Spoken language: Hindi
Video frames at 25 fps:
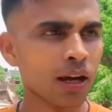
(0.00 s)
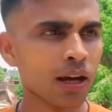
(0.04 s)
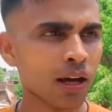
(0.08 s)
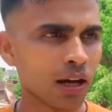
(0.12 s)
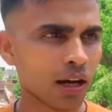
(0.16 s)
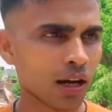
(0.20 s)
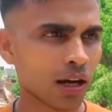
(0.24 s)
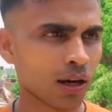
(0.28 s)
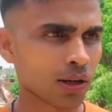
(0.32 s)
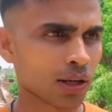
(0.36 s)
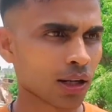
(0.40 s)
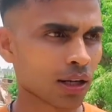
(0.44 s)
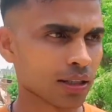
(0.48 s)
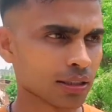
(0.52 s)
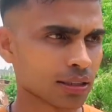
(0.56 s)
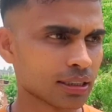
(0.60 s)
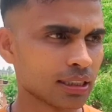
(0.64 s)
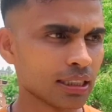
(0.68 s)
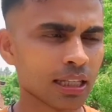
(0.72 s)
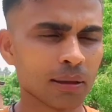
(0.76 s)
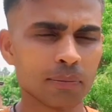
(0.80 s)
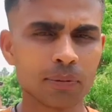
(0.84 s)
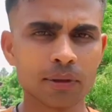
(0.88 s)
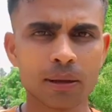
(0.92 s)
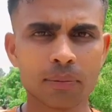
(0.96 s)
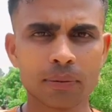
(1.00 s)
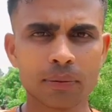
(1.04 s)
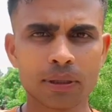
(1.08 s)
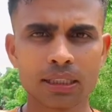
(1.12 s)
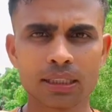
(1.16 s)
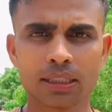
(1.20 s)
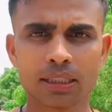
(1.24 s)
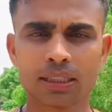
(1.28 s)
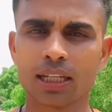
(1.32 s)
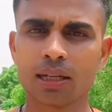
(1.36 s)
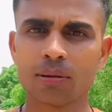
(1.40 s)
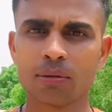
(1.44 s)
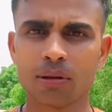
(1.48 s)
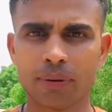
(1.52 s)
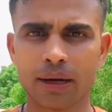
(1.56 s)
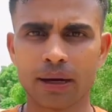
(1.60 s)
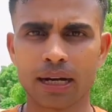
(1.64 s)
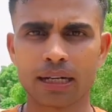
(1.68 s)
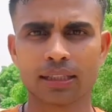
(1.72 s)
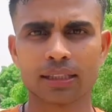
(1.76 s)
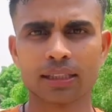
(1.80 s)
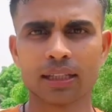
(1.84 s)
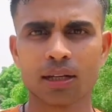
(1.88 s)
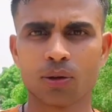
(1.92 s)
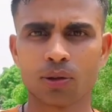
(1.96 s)
और सी की जितनी भी
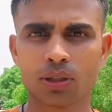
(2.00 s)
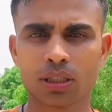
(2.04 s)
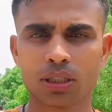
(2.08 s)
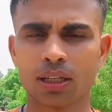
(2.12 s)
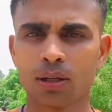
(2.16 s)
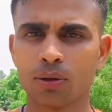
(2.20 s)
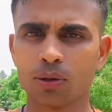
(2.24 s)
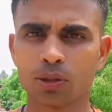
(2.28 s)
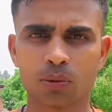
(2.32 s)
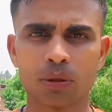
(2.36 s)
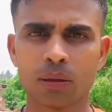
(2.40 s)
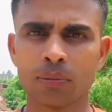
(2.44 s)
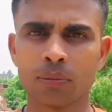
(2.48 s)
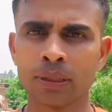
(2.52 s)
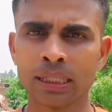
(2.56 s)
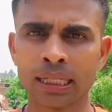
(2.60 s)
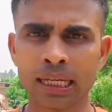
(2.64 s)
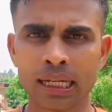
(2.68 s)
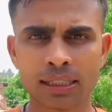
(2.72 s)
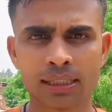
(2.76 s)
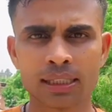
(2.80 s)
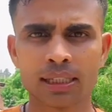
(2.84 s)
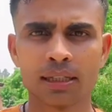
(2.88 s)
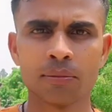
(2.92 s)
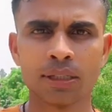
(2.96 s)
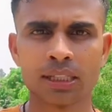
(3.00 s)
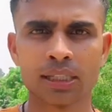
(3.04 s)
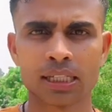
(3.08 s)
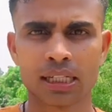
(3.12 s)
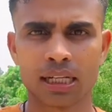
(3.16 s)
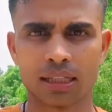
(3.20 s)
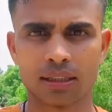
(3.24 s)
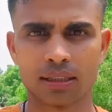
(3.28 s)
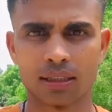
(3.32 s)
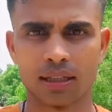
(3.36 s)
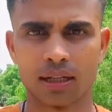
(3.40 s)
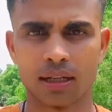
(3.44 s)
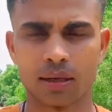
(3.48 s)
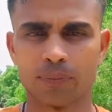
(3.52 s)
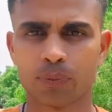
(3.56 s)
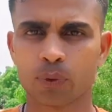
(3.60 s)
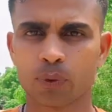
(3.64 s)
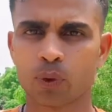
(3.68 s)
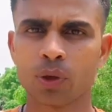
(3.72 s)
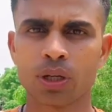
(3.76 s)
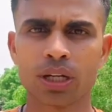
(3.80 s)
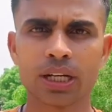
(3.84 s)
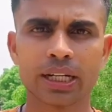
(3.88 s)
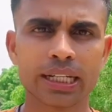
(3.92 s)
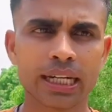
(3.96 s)
भर्तियाँ होती हैं उसमें भी एज लिमिट रहती है तो
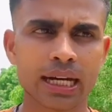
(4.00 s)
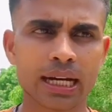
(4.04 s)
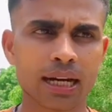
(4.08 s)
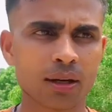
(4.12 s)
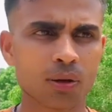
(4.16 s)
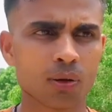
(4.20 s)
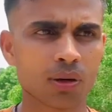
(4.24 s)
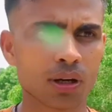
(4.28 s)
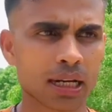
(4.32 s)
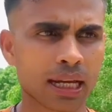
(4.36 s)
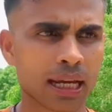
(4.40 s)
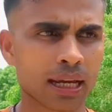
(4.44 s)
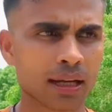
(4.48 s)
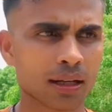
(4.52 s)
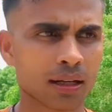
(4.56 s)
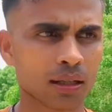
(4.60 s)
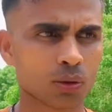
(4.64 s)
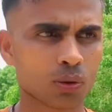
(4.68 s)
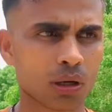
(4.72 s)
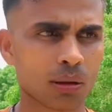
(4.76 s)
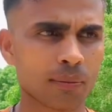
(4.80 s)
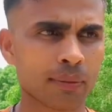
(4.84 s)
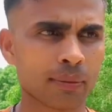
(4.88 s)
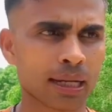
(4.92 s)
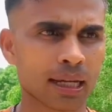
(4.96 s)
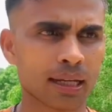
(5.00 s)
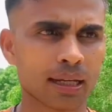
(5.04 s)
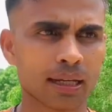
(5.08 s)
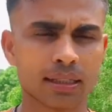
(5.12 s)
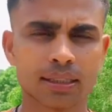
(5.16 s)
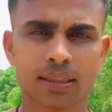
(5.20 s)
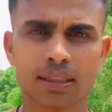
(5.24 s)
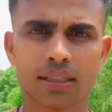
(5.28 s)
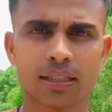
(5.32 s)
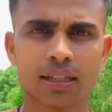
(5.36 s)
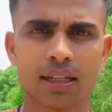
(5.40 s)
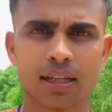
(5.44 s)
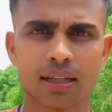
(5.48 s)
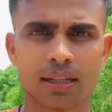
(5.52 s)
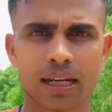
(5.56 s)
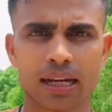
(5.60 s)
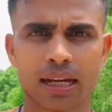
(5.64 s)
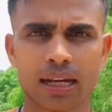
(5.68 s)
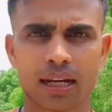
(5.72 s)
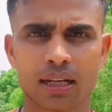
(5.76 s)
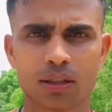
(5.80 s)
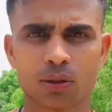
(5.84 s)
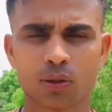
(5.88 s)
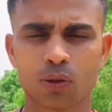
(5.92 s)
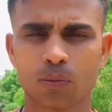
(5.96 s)
रिटायर होकर आएंगे तो हमारा एज ही नहीं रहेगा
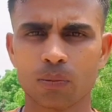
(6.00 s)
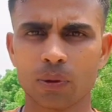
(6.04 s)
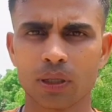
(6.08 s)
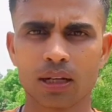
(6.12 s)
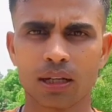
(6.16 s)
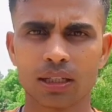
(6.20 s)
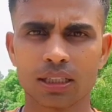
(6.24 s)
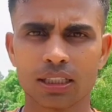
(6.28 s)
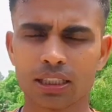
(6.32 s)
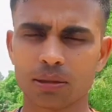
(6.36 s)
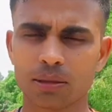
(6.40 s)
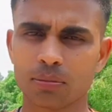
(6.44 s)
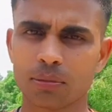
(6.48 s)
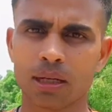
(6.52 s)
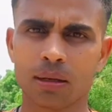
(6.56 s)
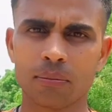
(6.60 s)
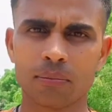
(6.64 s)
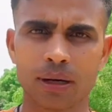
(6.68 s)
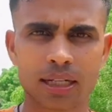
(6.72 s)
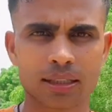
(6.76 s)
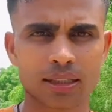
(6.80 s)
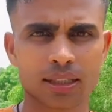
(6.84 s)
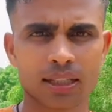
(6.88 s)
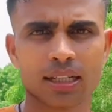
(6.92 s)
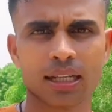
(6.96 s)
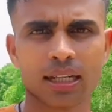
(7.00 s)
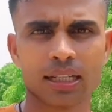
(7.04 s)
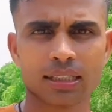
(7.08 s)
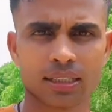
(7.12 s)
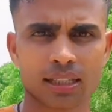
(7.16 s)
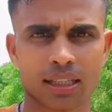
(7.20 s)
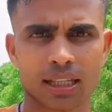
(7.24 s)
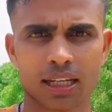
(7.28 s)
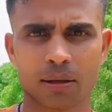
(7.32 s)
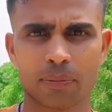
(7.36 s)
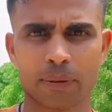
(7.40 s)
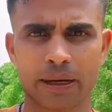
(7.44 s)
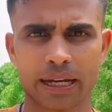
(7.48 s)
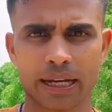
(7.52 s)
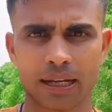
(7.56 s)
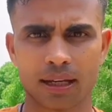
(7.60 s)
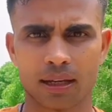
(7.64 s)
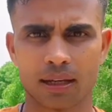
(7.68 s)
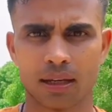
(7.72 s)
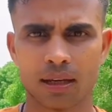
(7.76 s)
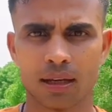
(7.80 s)
तो फिर इसमें हम भर्ती कैसे देख पाएंगे